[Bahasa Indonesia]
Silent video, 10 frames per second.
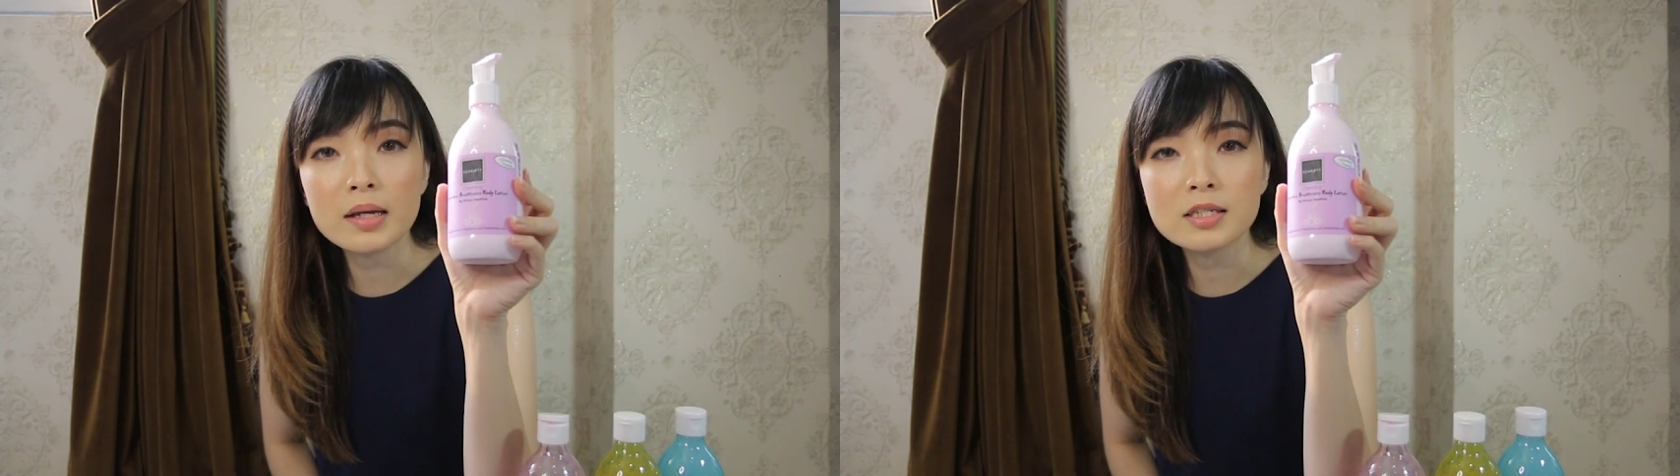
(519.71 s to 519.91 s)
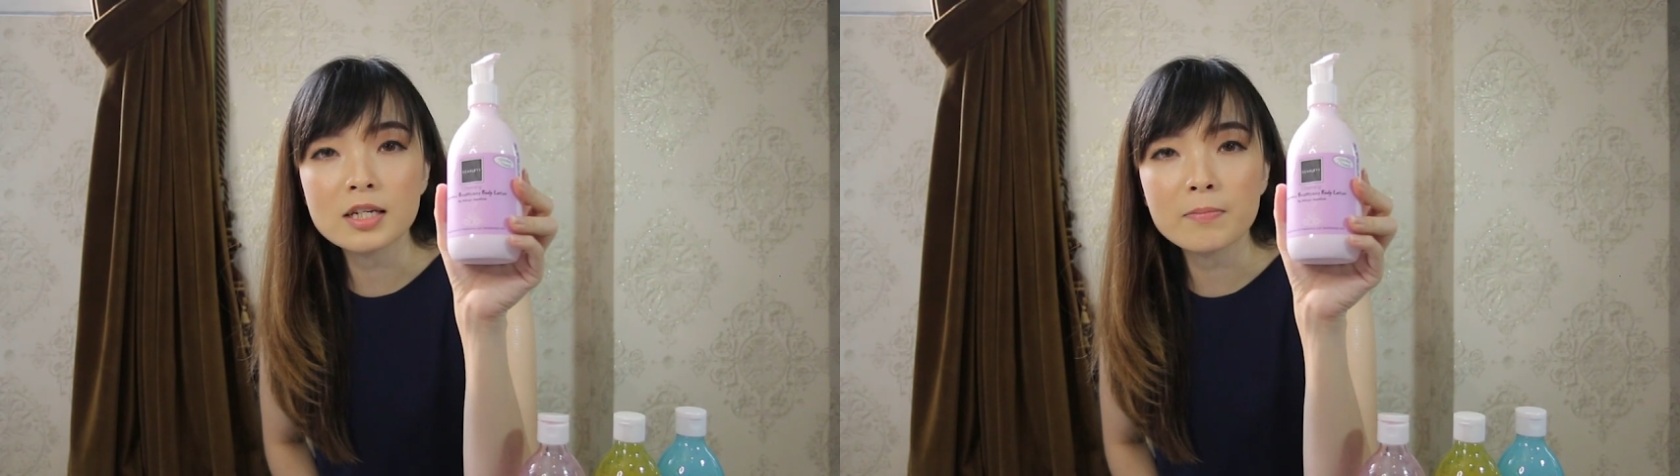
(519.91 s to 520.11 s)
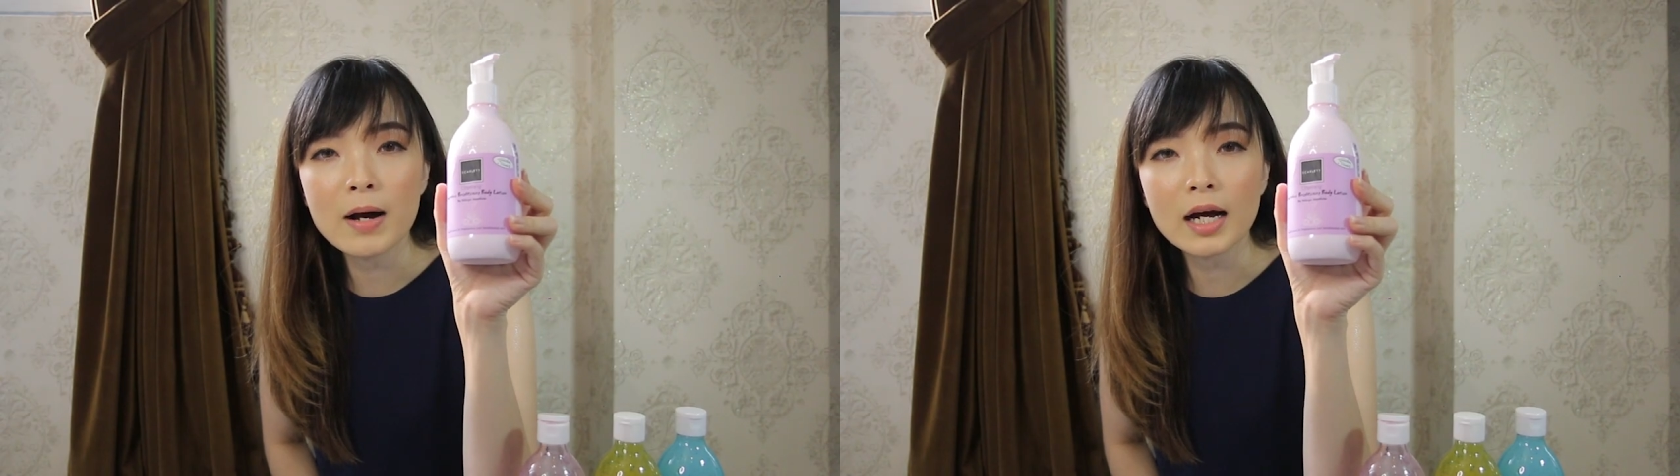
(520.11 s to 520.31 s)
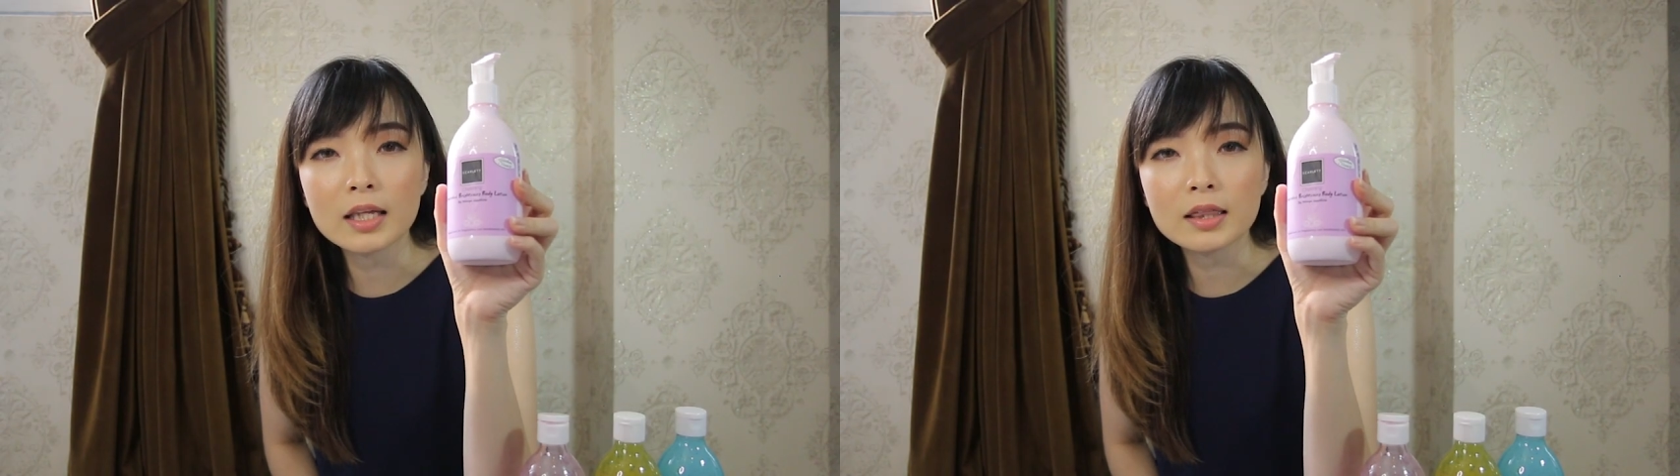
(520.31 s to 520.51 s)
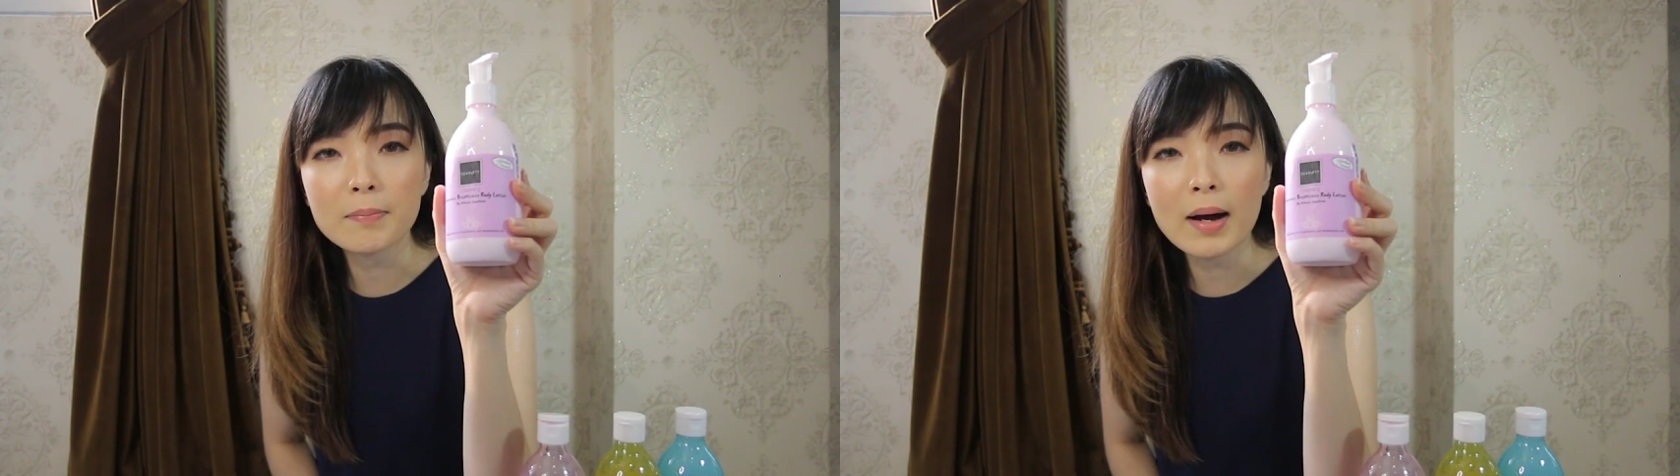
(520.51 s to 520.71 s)
magic
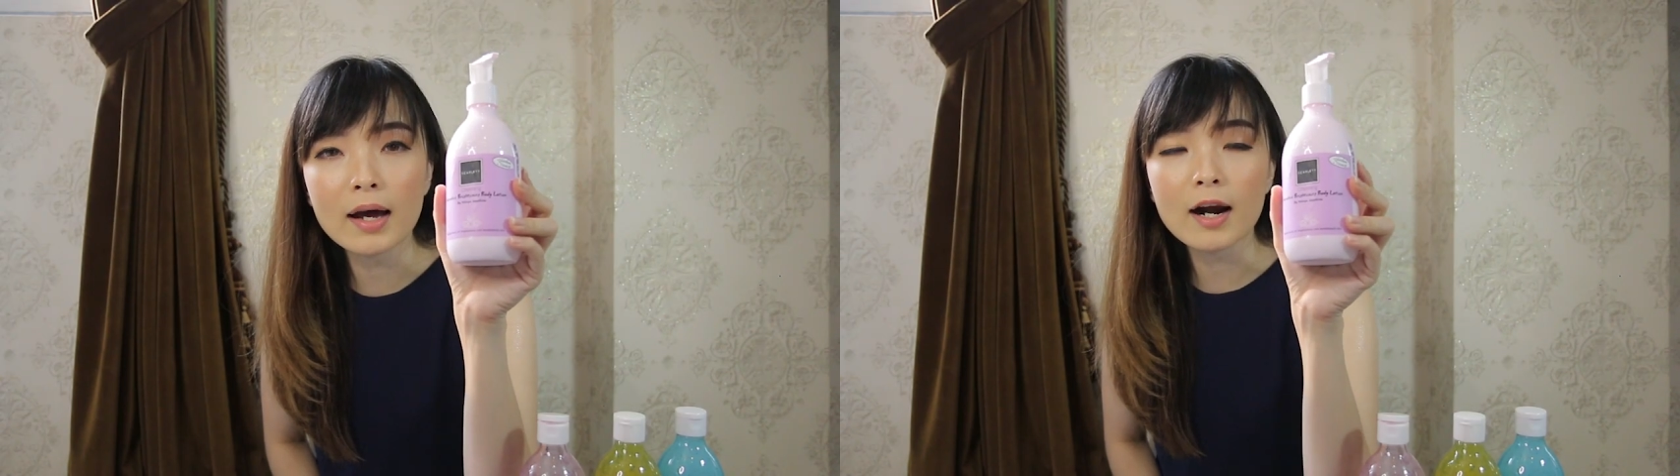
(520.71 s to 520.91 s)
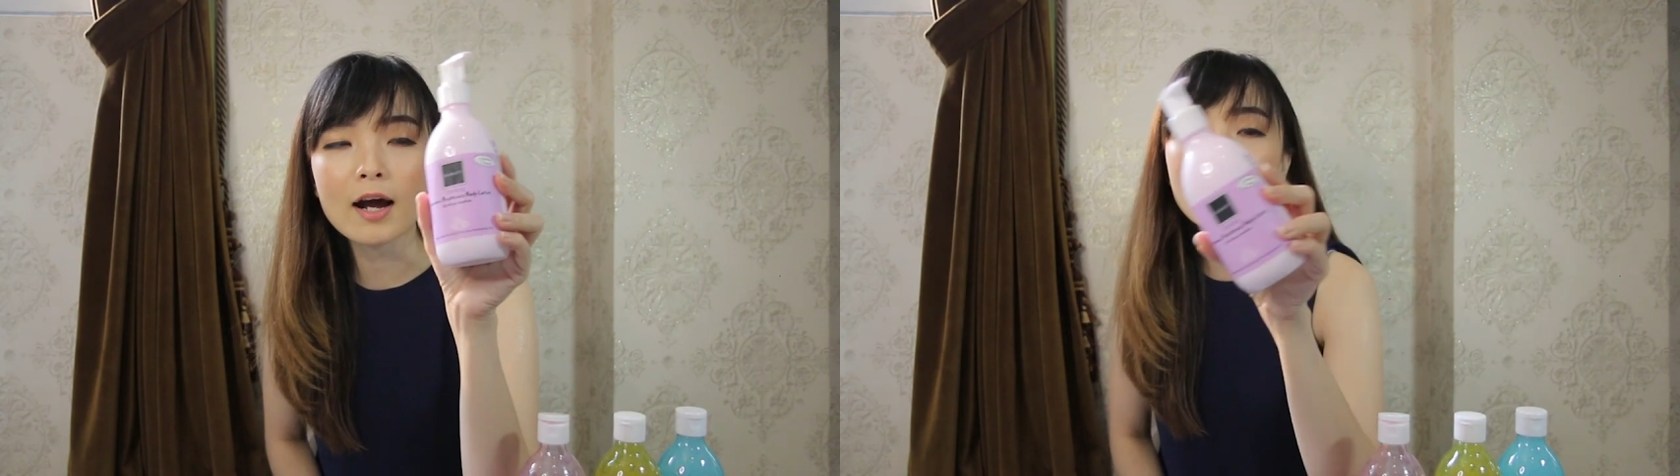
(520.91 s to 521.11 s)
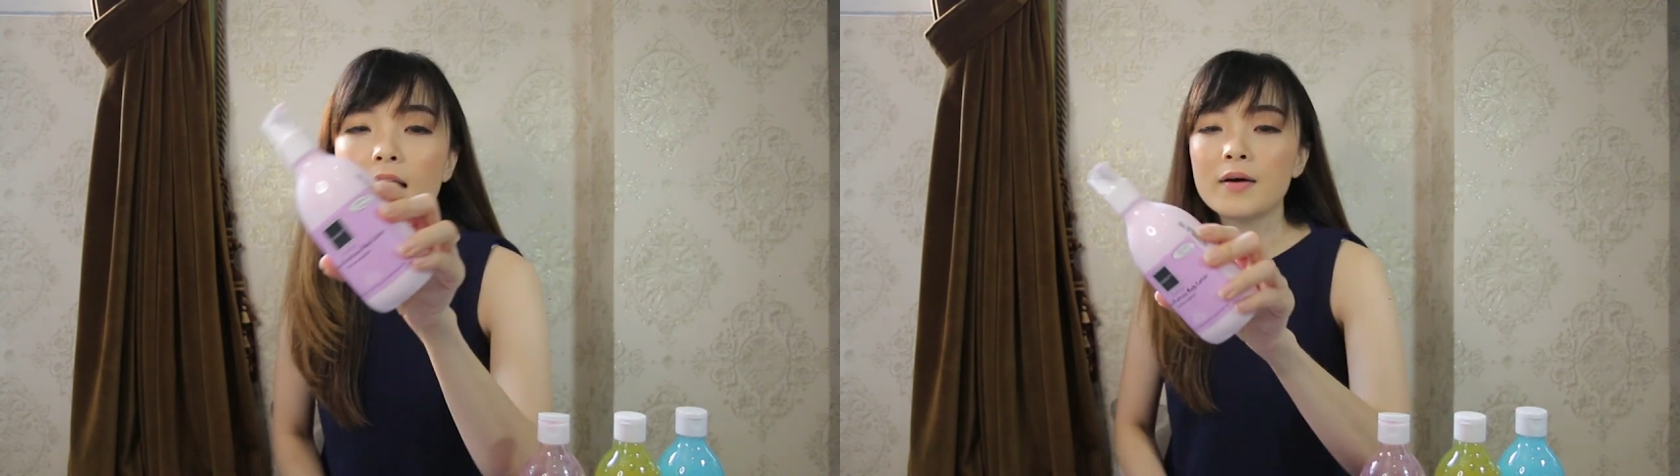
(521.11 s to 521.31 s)
banget, parah.